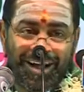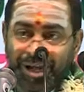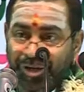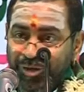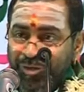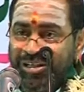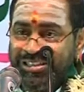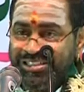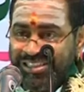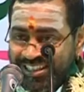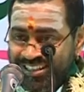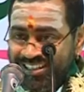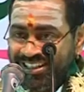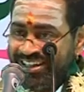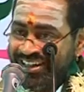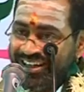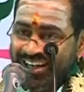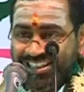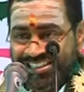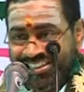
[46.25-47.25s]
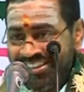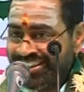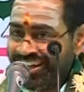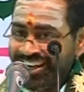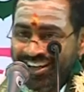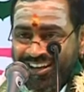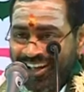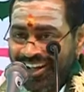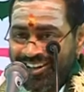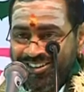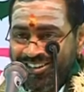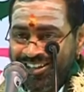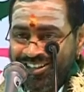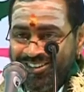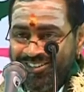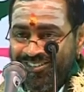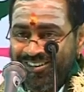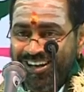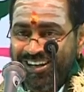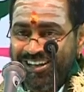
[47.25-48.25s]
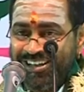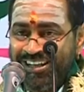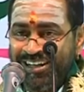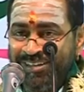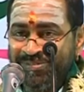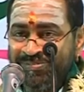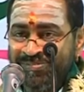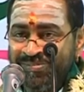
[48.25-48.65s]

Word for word: ఆయుధ శక్తి రక్షించాలంటే ఆయుధ శక్తి ఉండాలి కదా